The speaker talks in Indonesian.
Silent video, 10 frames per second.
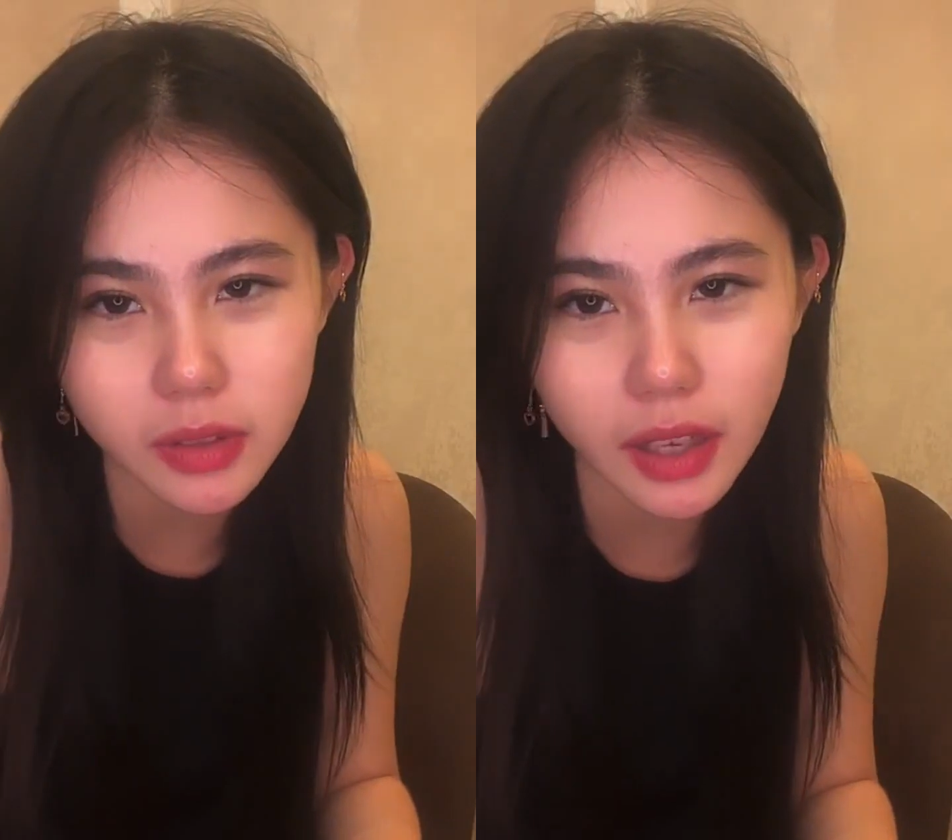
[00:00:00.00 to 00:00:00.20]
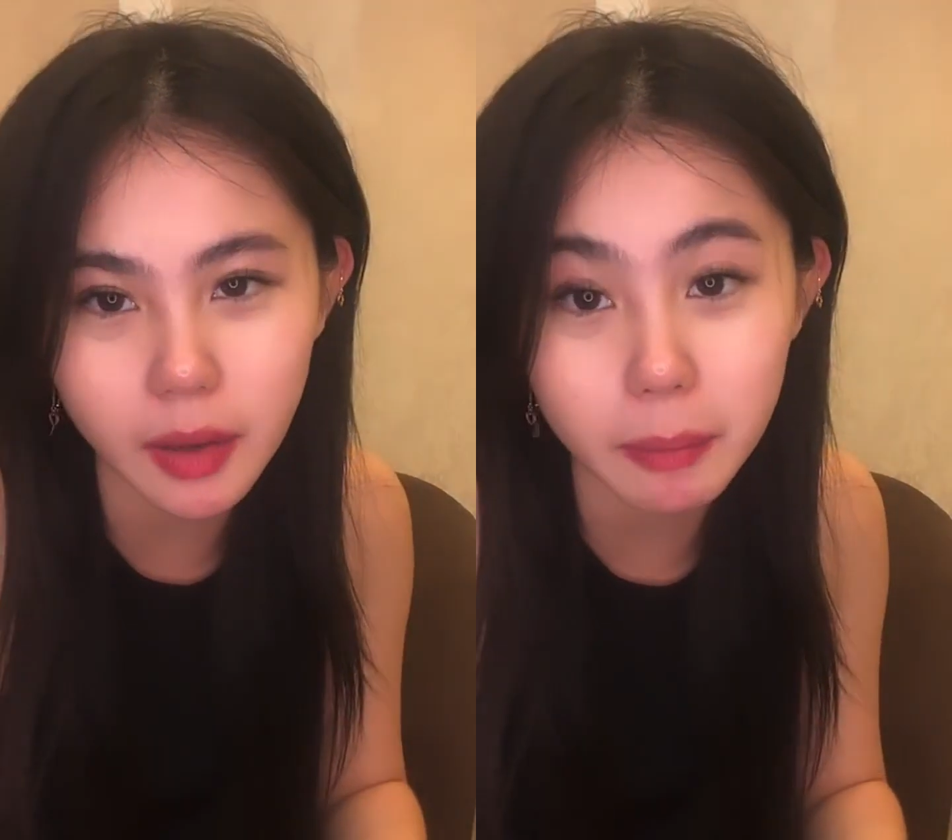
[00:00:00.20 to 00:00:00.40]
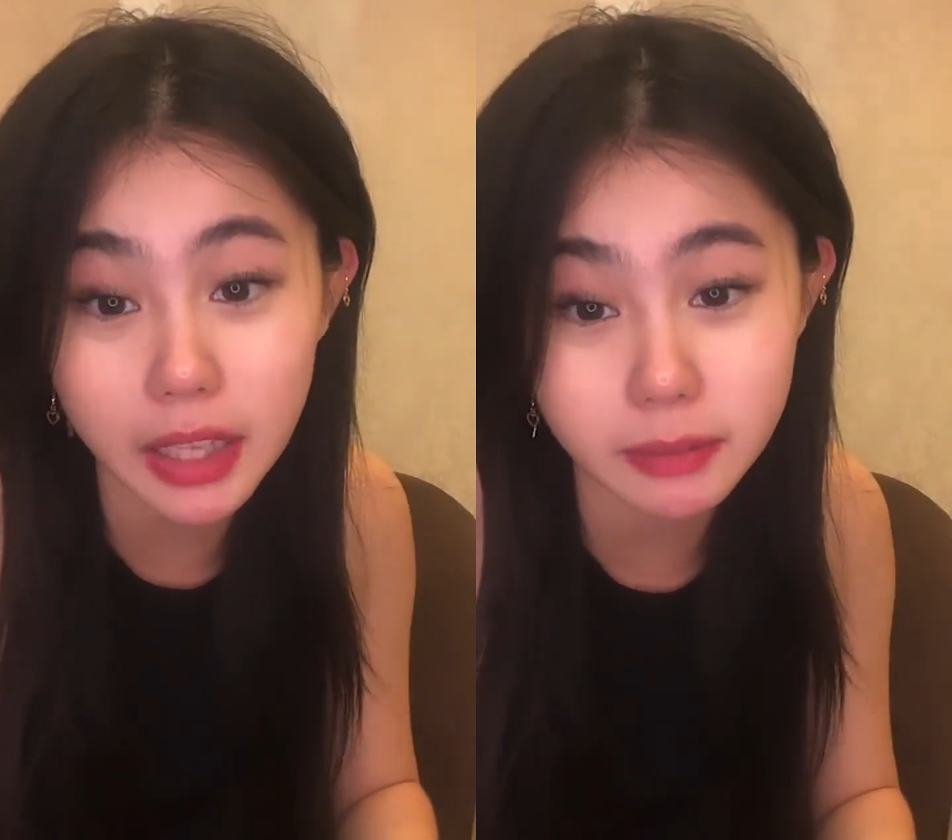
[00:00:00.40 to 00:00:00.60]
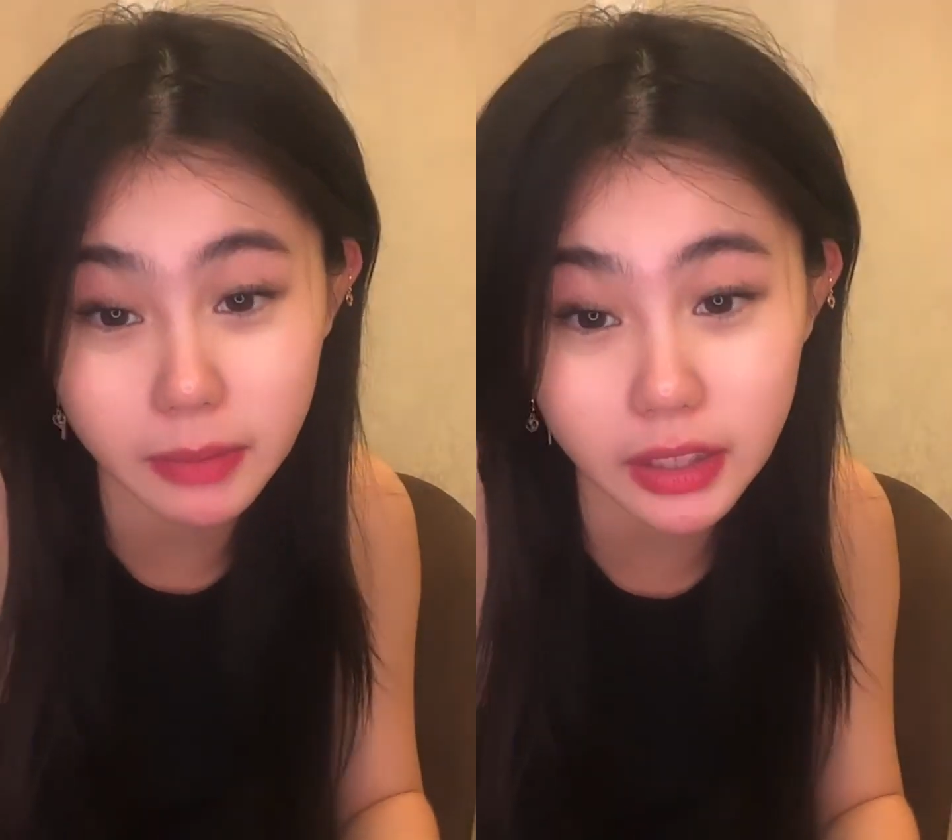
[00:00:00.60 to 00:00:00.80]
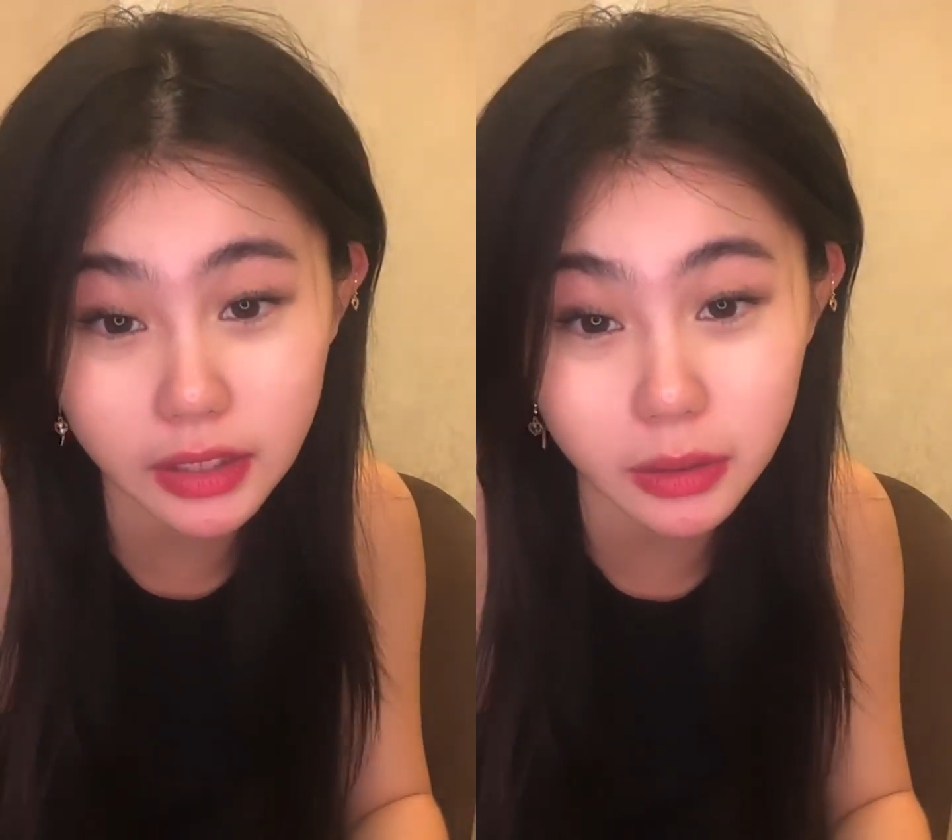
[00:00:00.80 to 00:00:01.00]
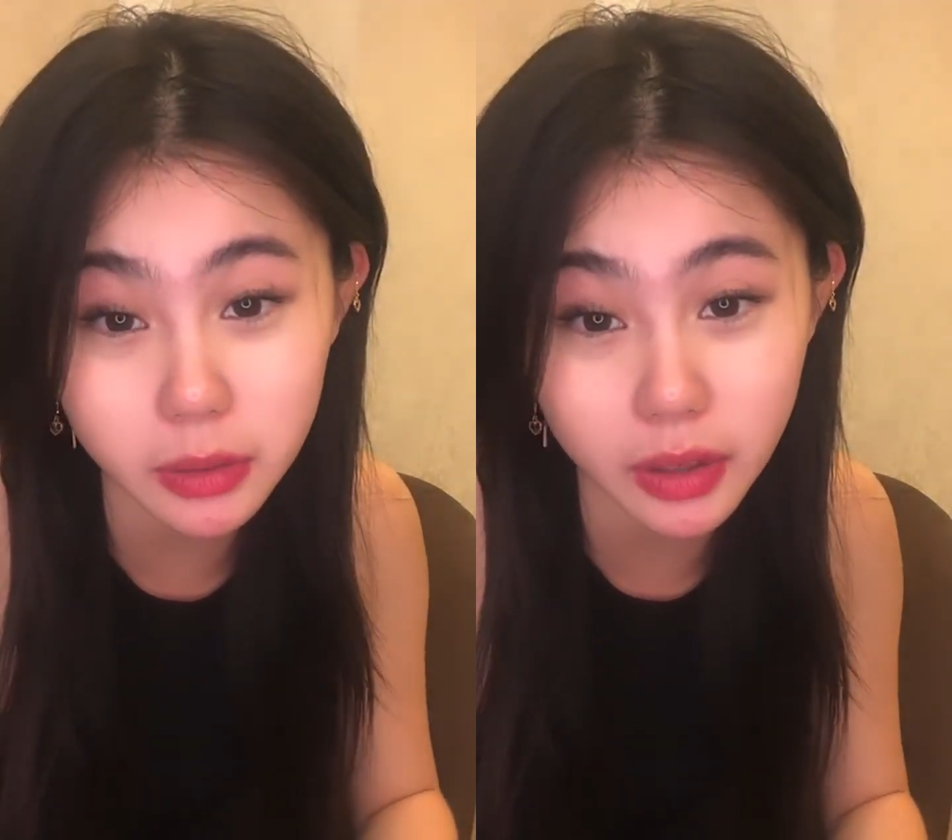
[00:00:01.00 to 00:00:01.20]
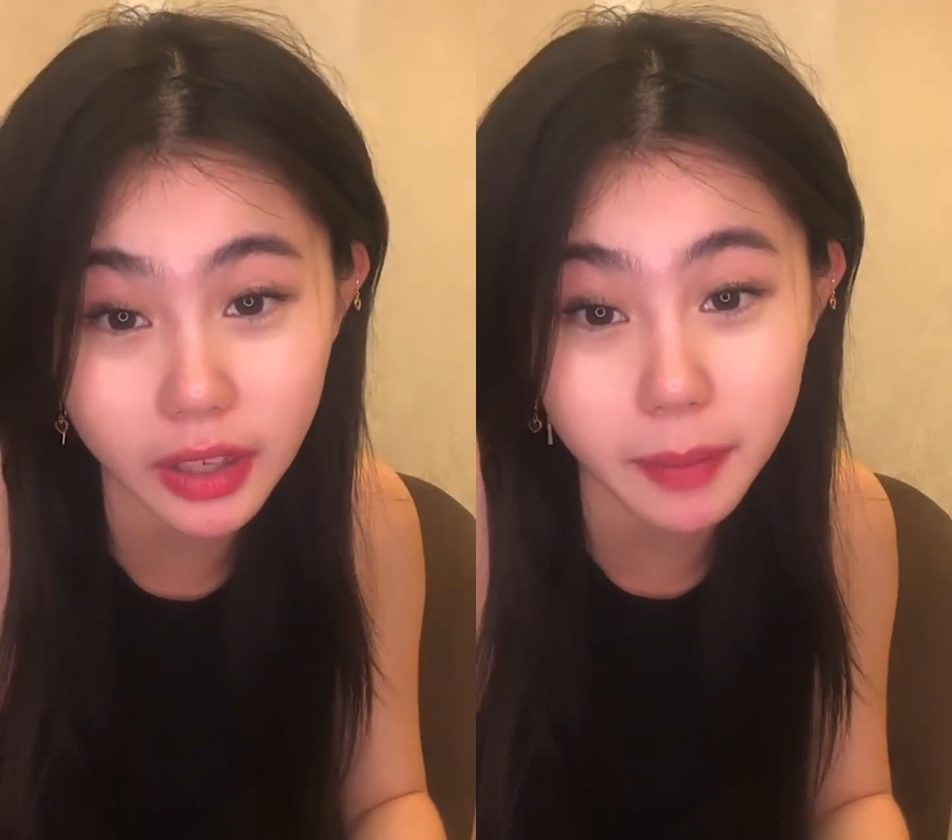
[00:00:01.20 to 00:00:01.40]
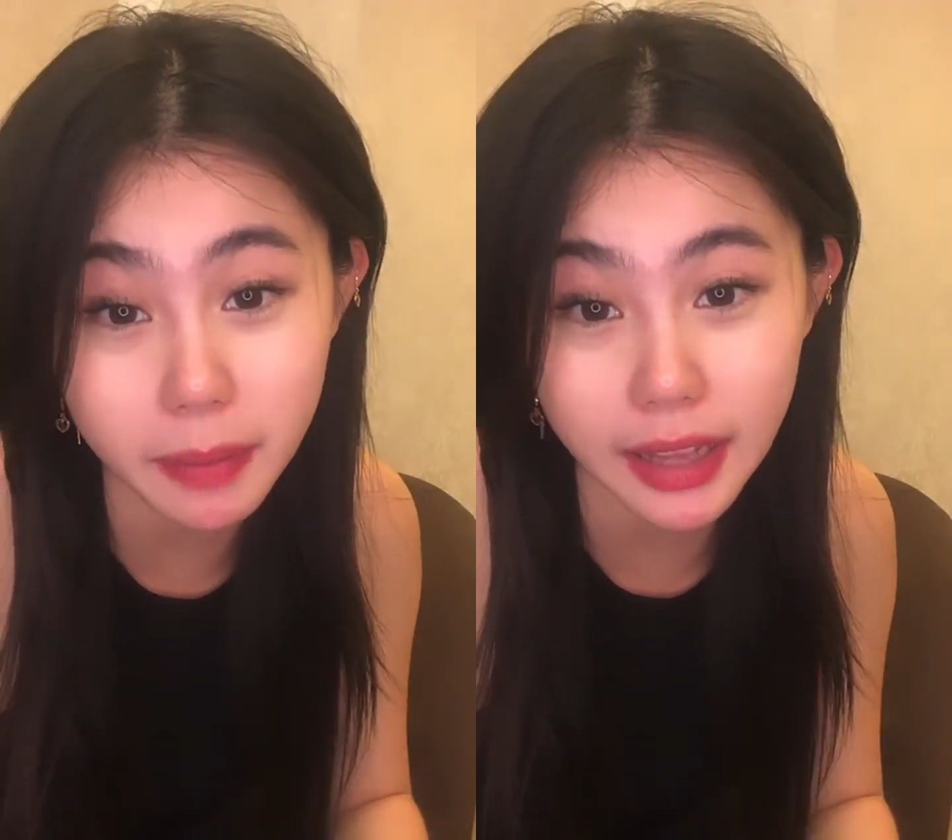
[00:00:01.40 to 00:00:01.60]
juga pelan banget aku
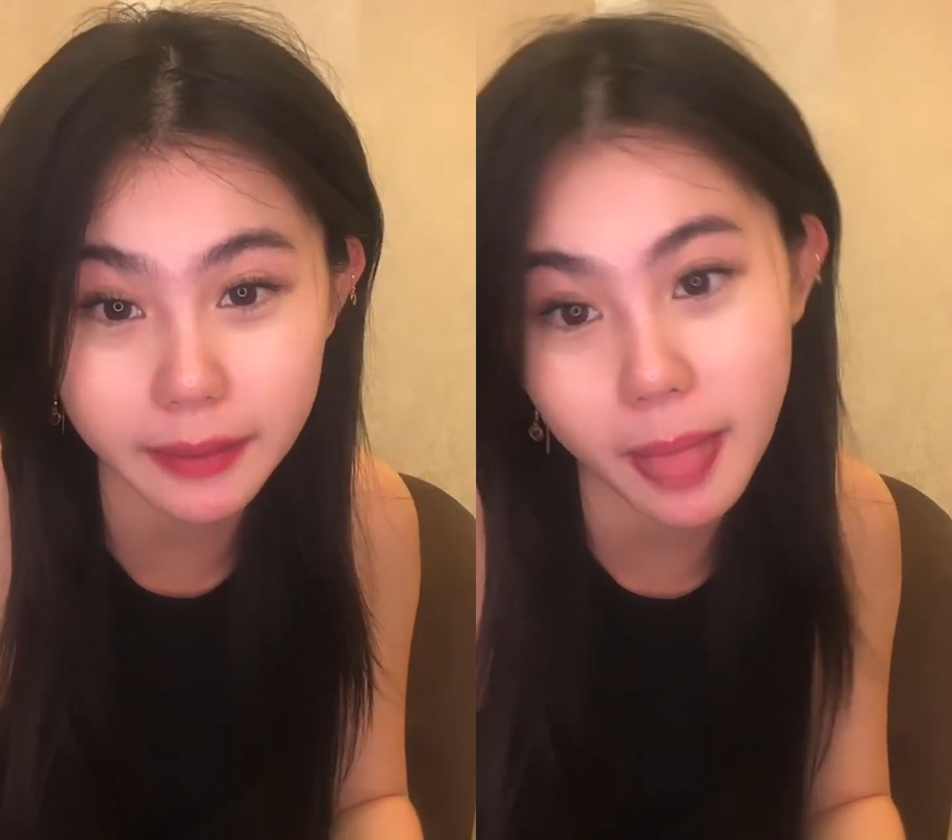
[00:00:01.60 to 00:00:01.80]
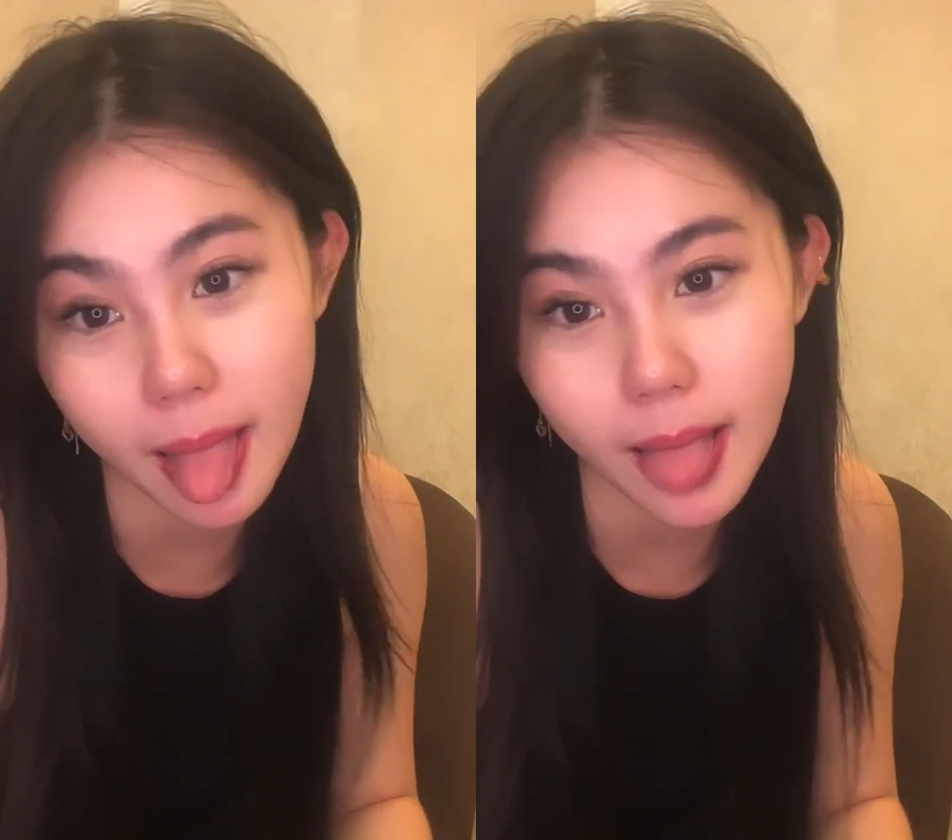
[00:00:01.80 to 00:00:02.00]
orangnya pelan